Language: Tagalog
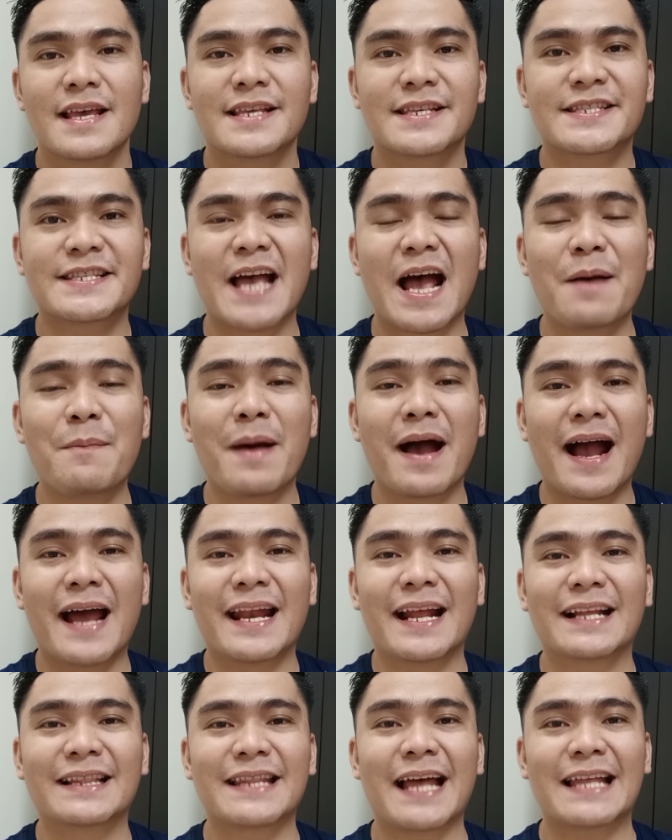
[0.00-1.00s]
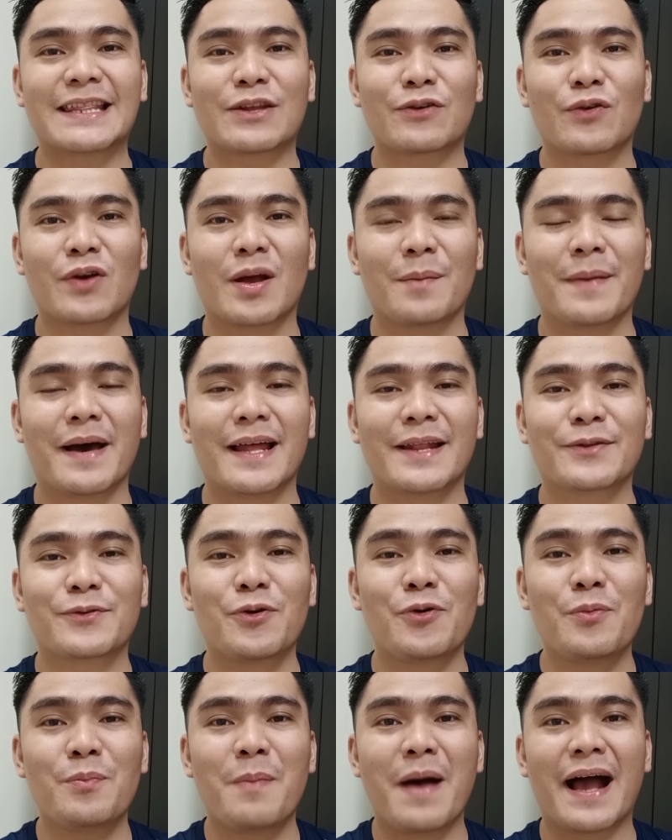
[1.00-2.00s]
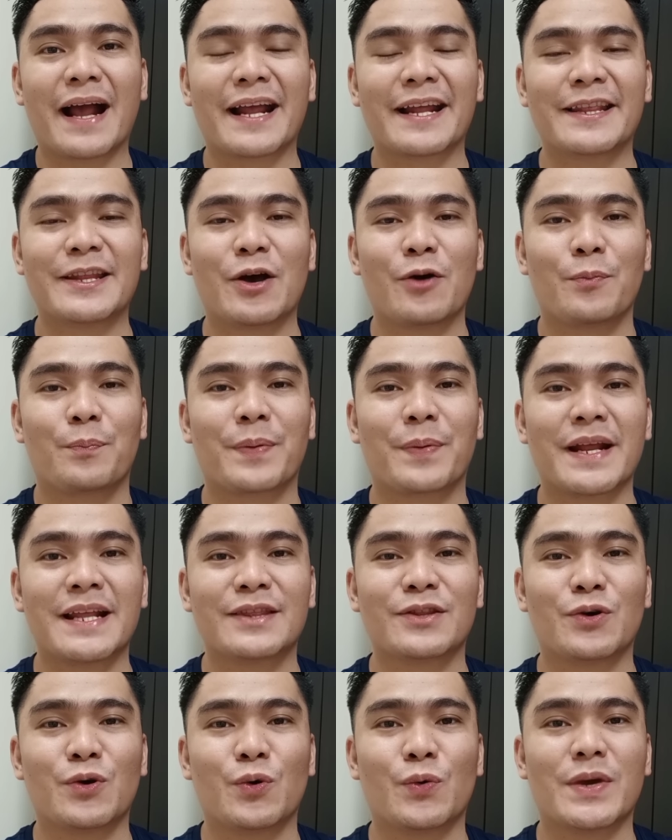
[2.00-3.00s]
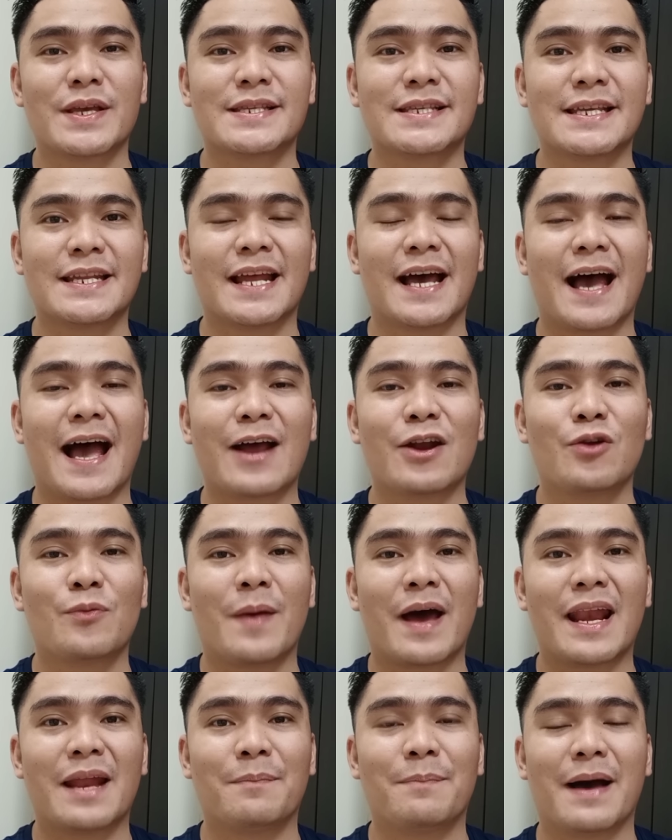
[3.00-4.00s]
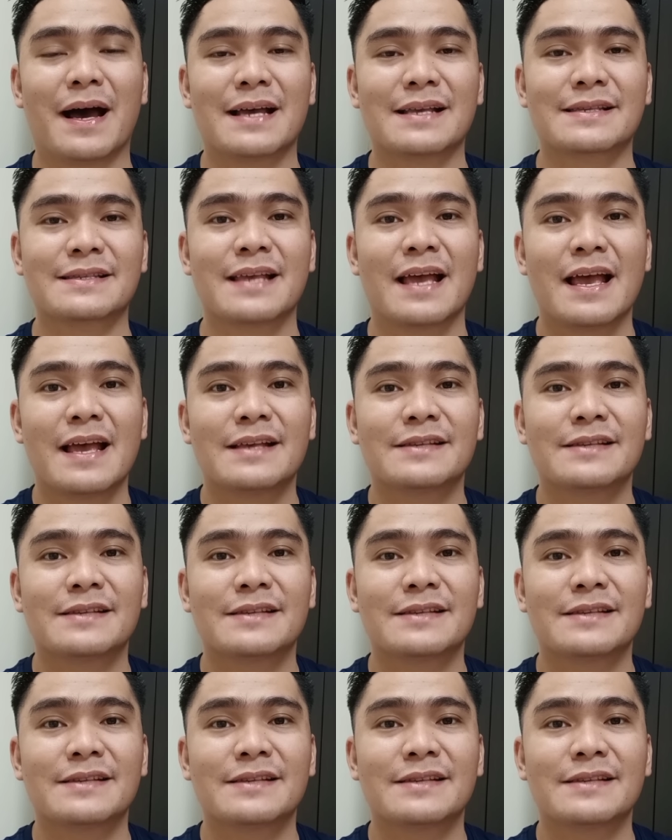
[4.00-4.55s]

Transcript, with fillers: Sa mga nagtatanong naman kung bakit daw print UEC na ang lumalabas